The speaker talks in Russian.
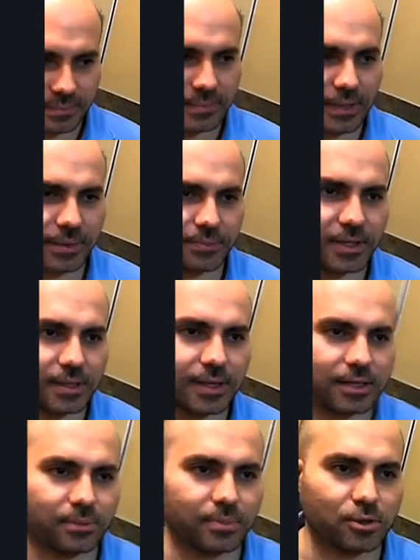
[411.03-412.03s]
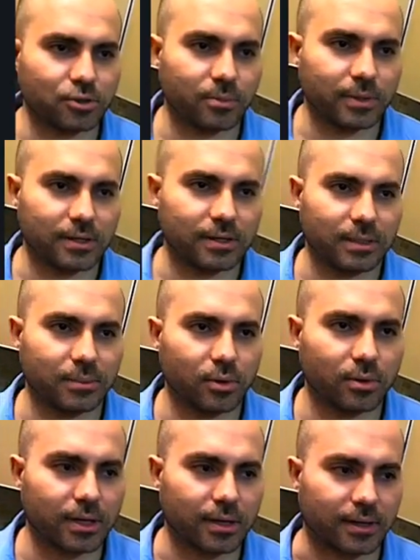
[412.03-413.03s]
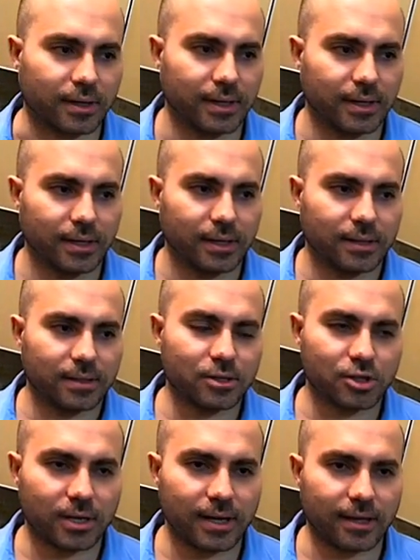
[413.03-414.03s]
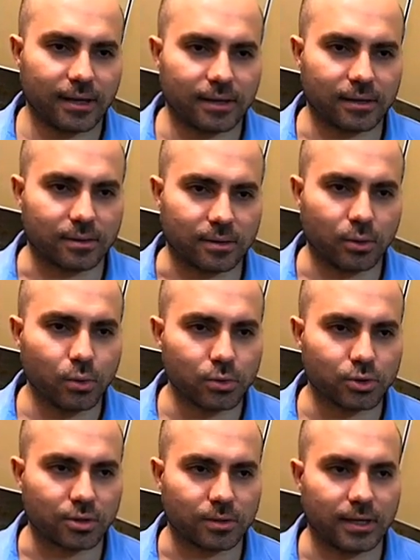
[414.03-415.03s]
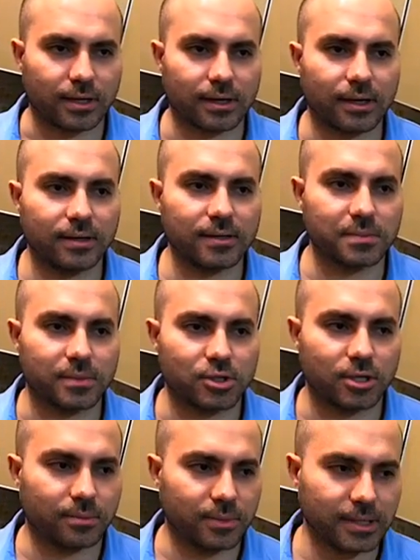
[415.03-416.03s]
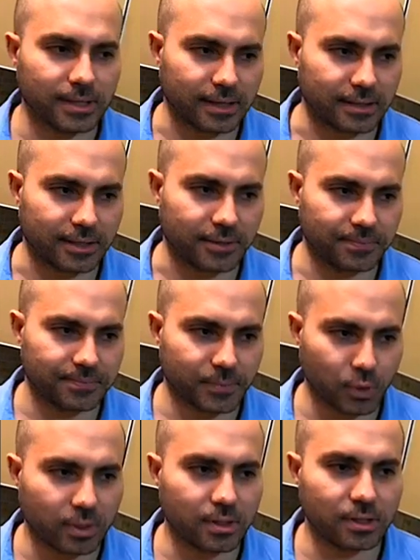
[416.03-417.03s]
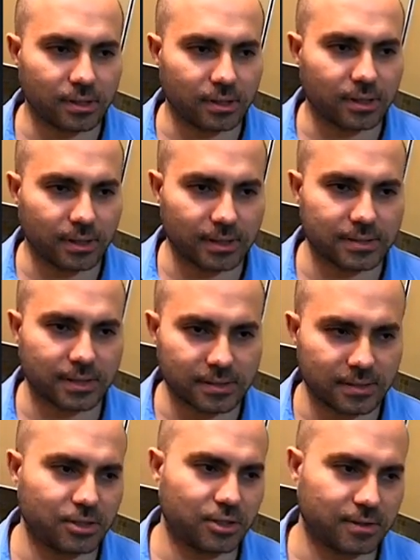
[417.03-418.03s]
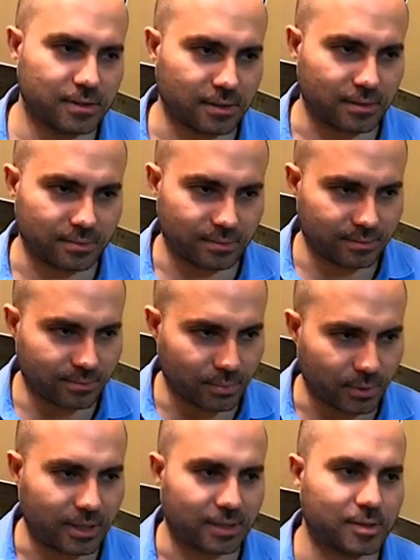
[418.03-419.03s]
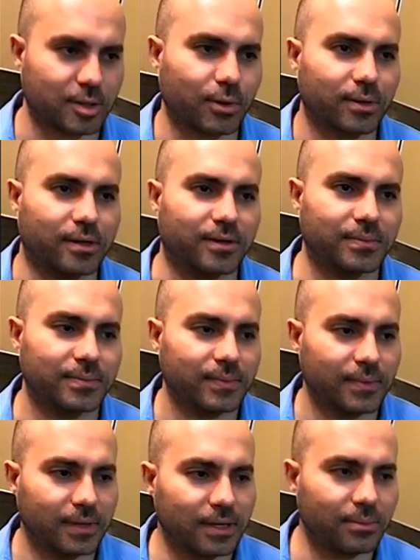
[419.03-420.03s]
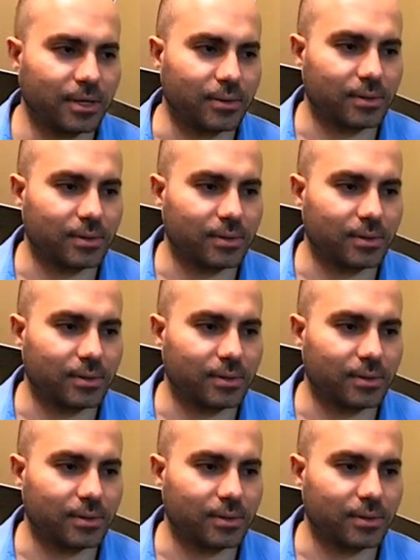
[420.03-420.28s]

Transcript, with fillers: Да, нитриты, причем они намного тяжелее, хуже для организма, чем нитраты. Но они и класс токсичности более строгий. Имеют.